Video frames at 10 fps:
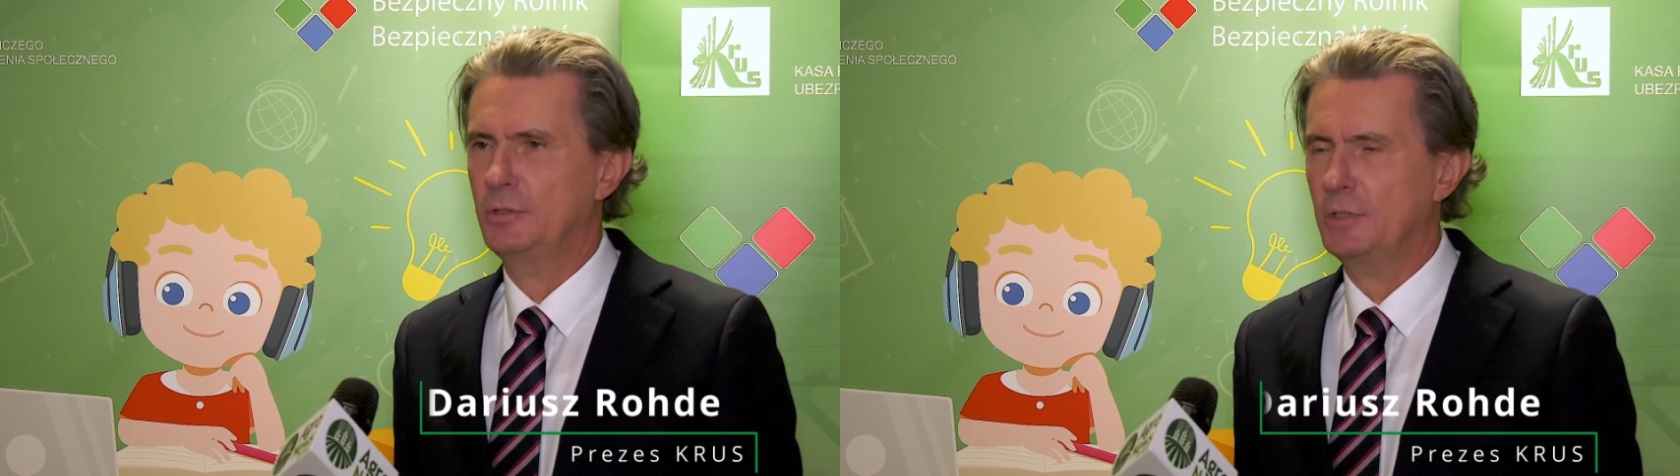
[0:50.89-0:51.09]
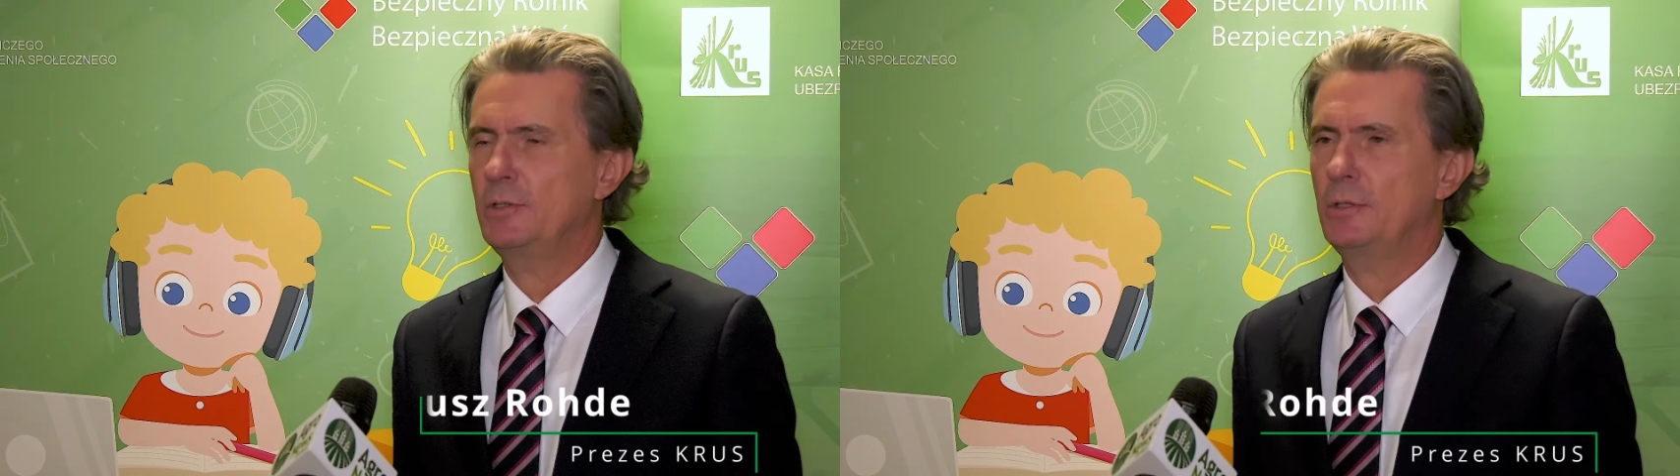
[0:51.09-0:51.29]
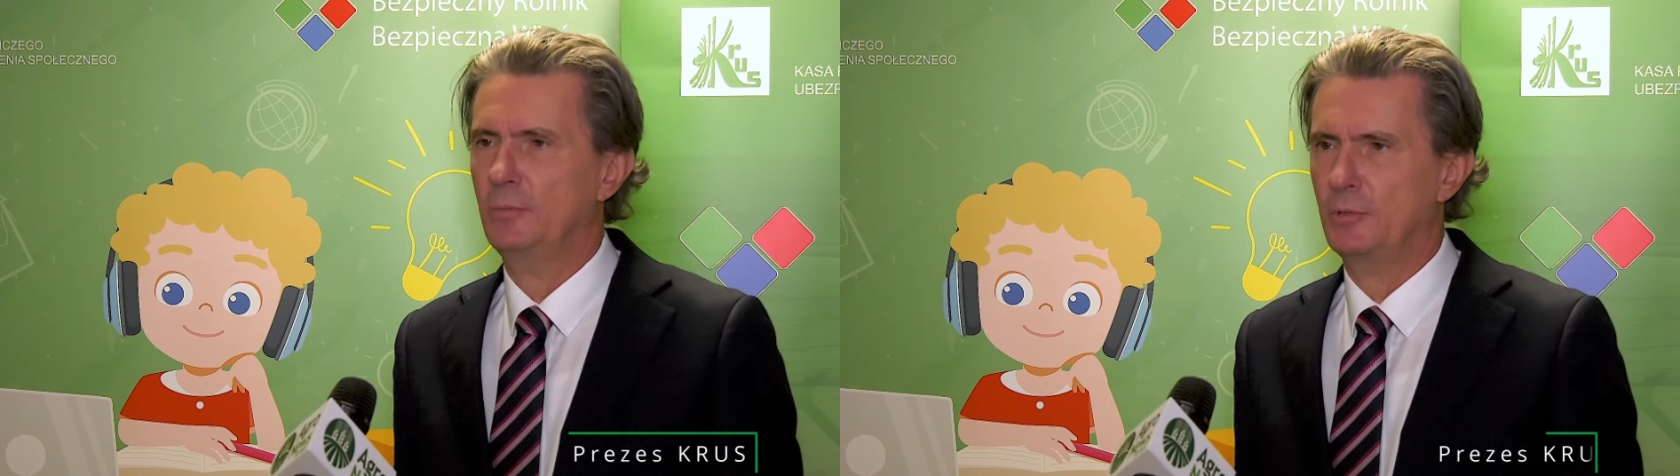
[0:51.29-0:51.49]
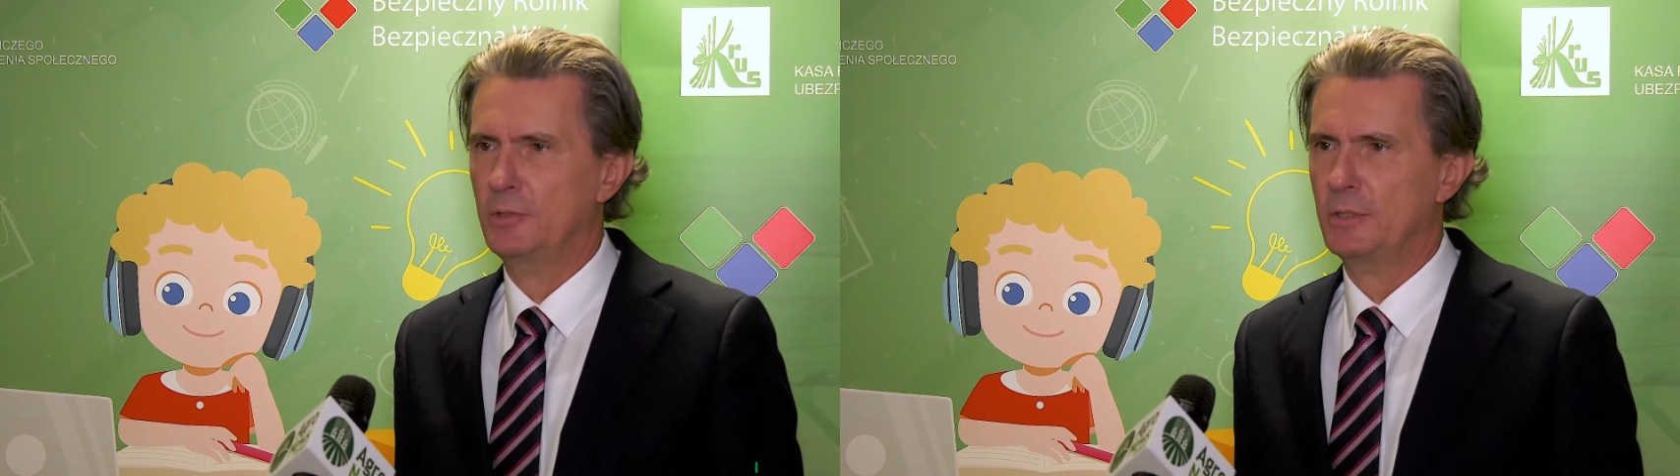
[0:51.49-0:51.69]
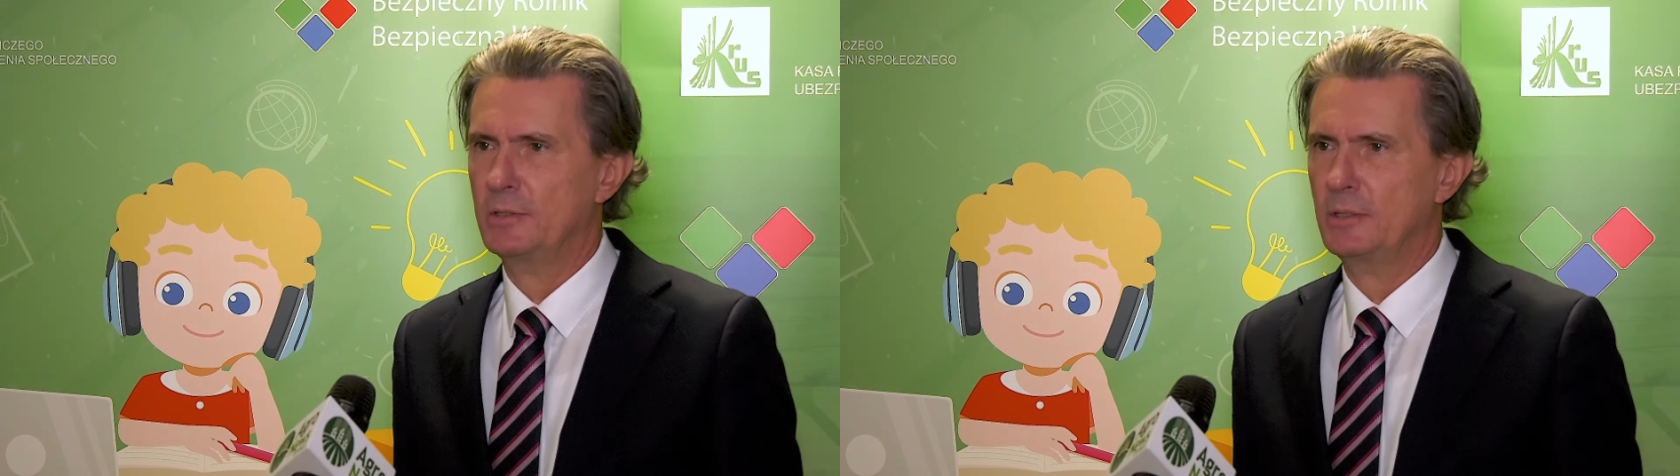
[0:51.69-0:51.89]
dzieci i
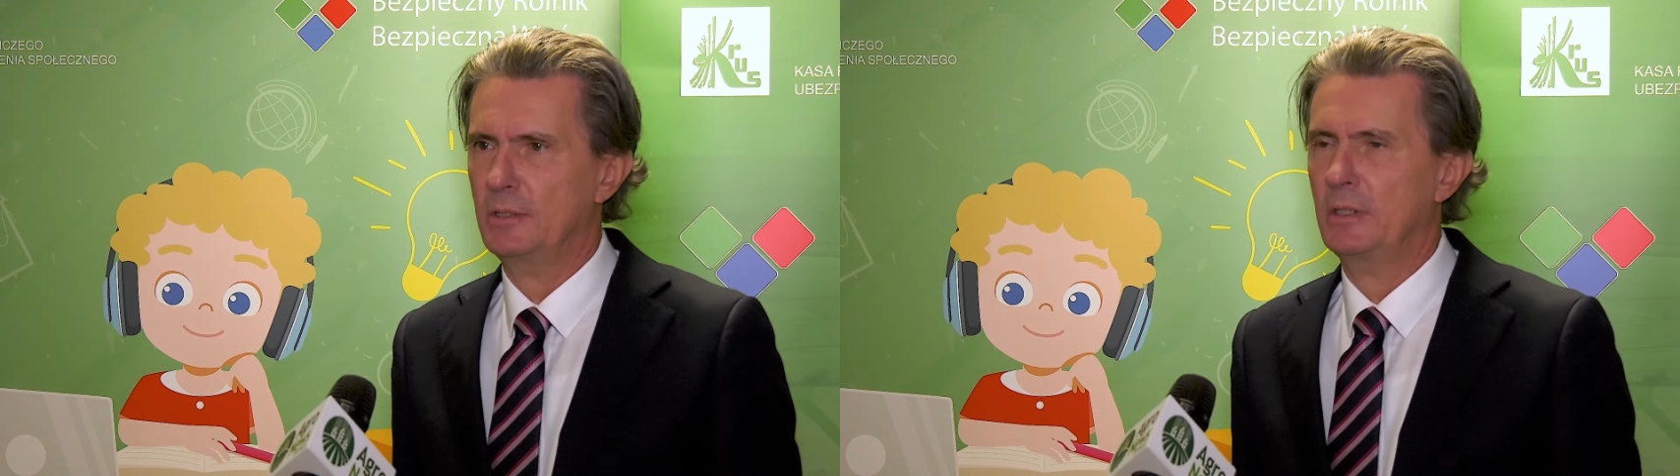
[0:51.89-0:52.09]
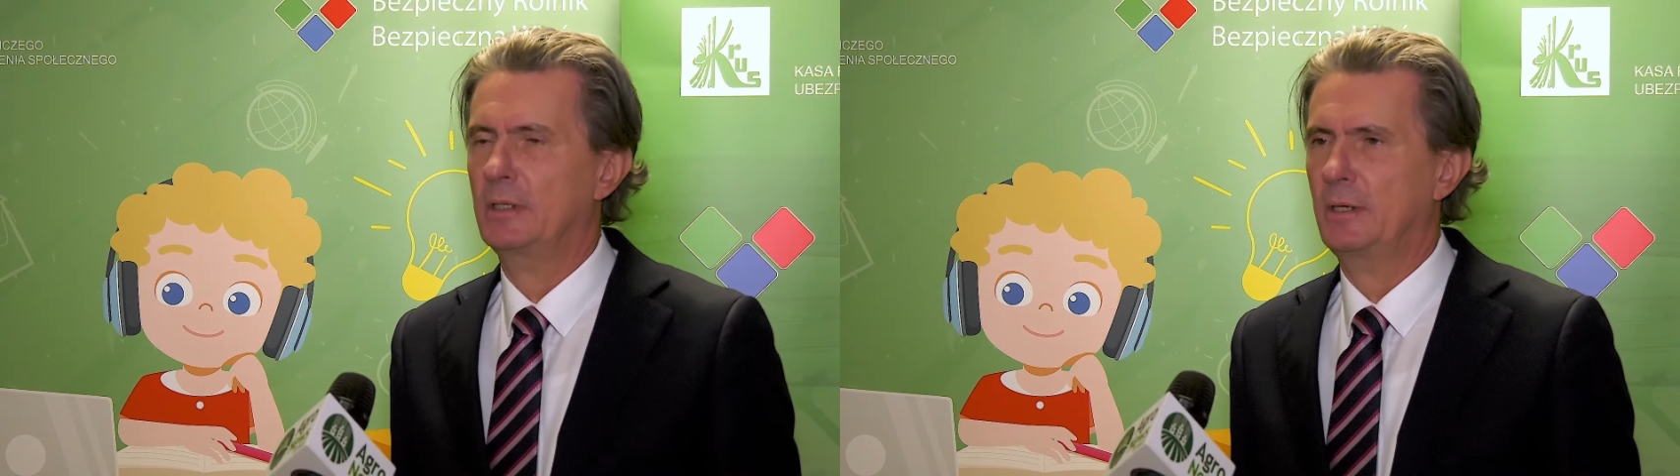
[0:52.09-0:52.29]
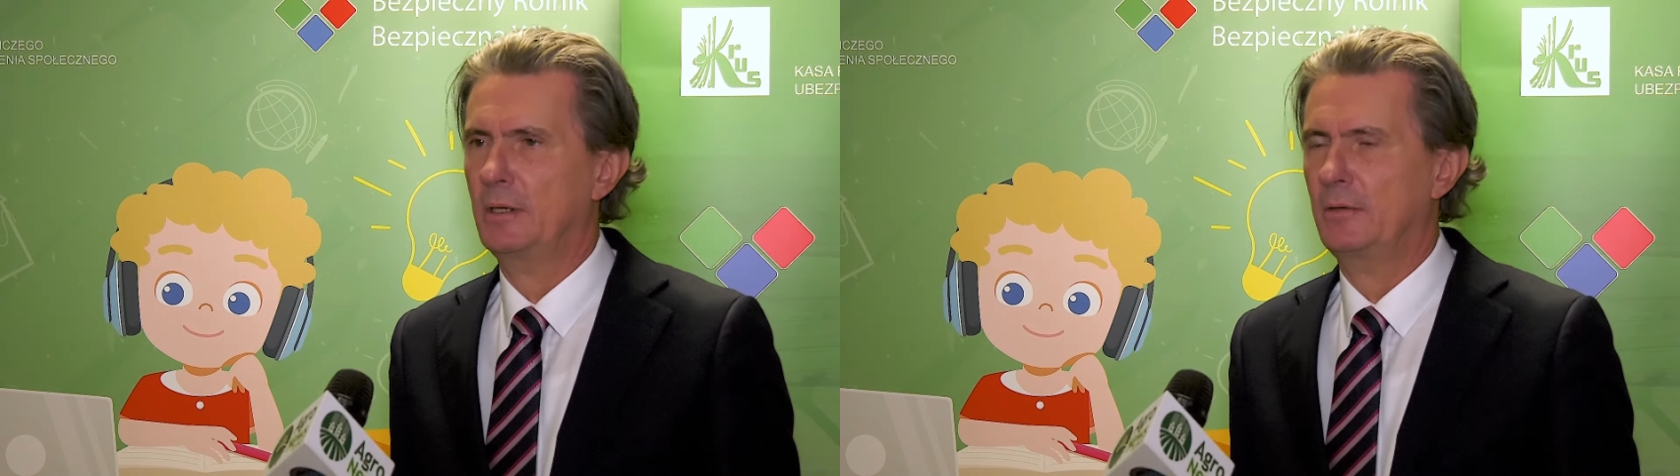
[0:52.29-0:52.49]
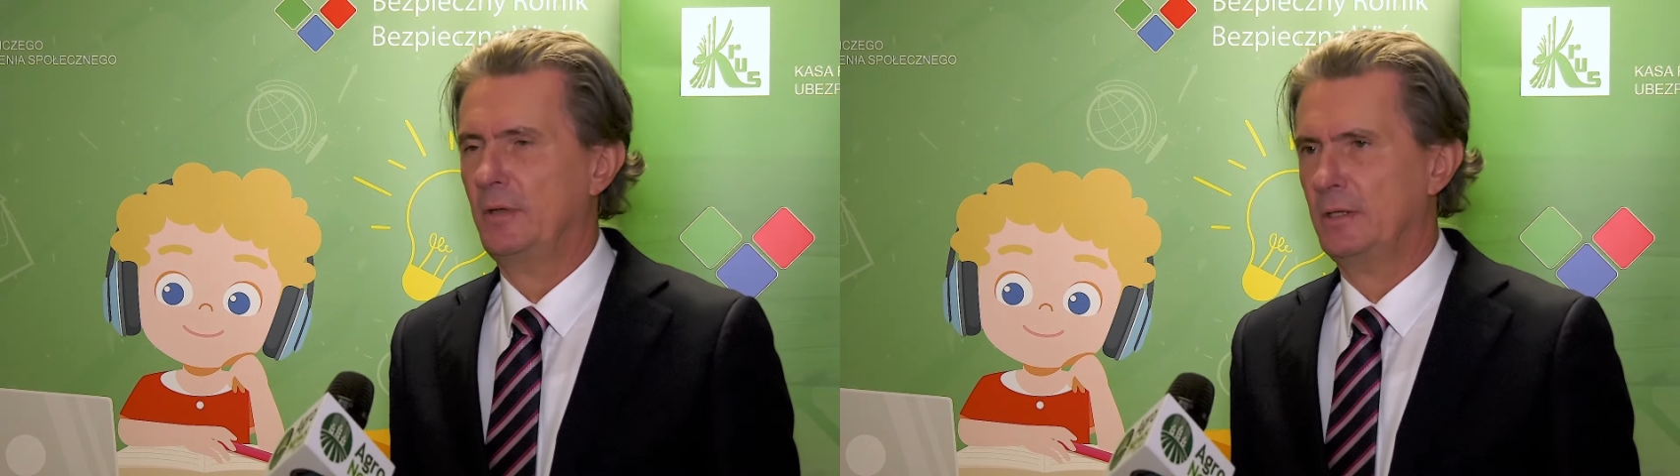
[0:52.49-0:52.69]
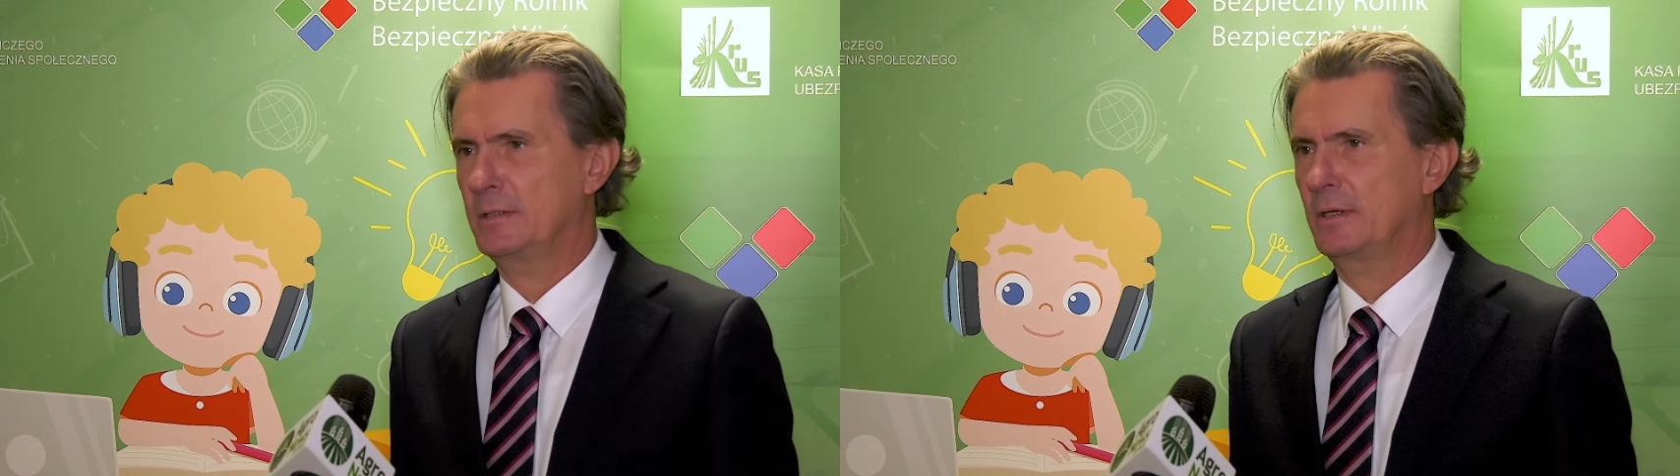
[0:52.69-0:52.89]
młodzieży na
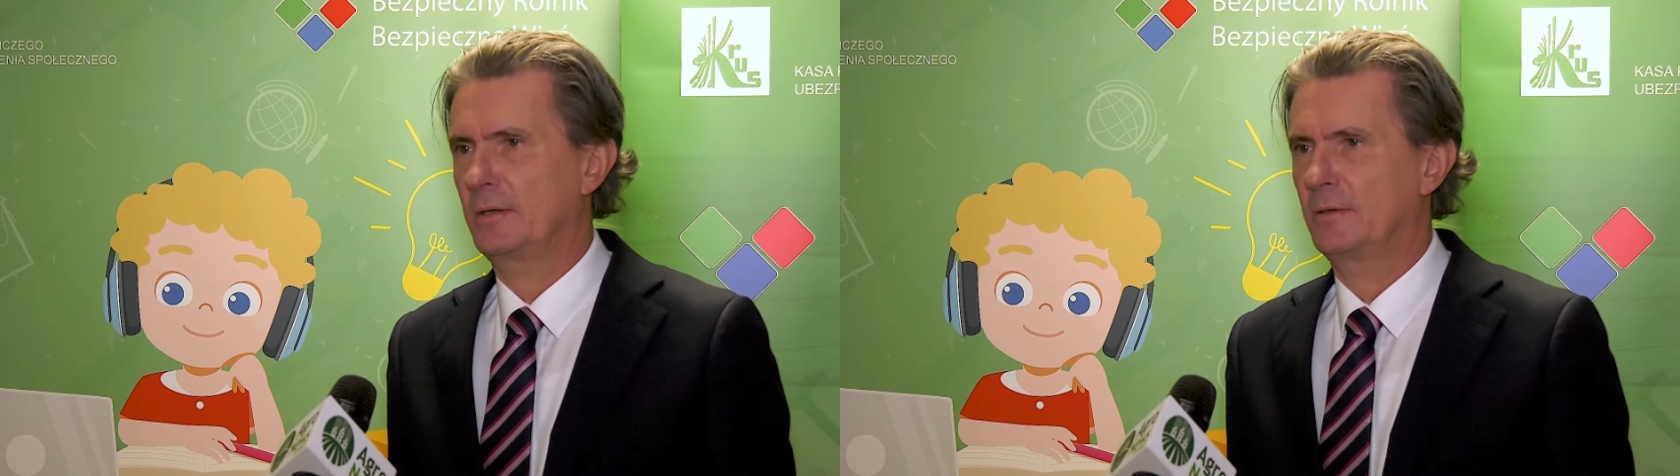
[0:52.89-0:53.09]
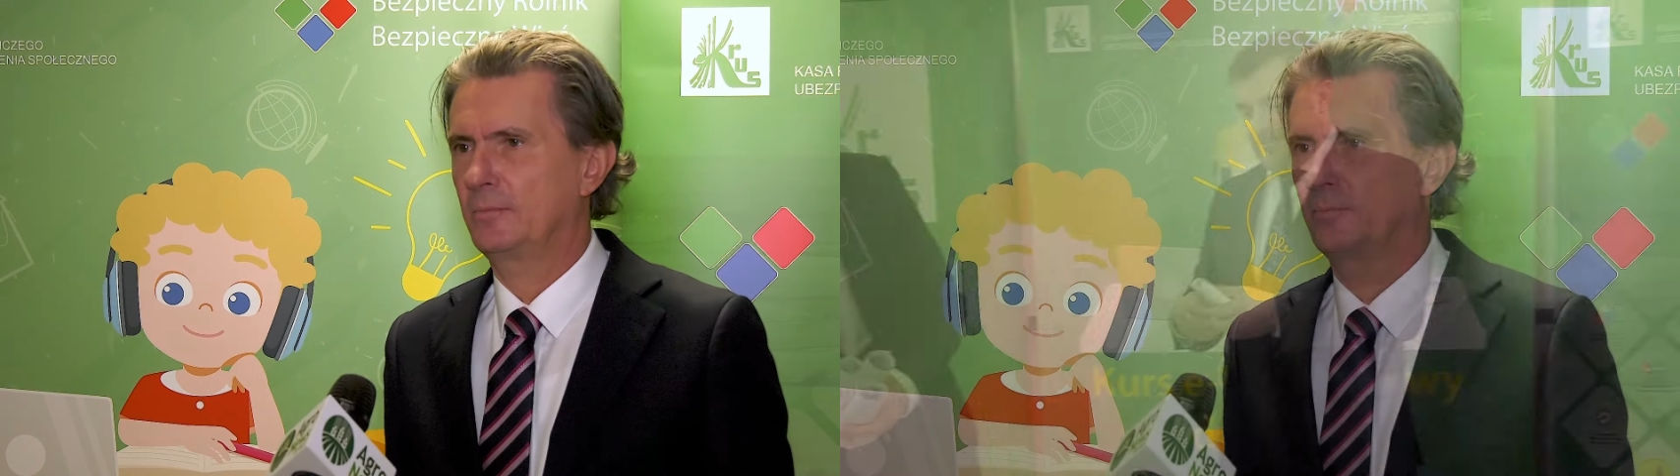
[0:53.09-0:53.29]
terenach wiejskich.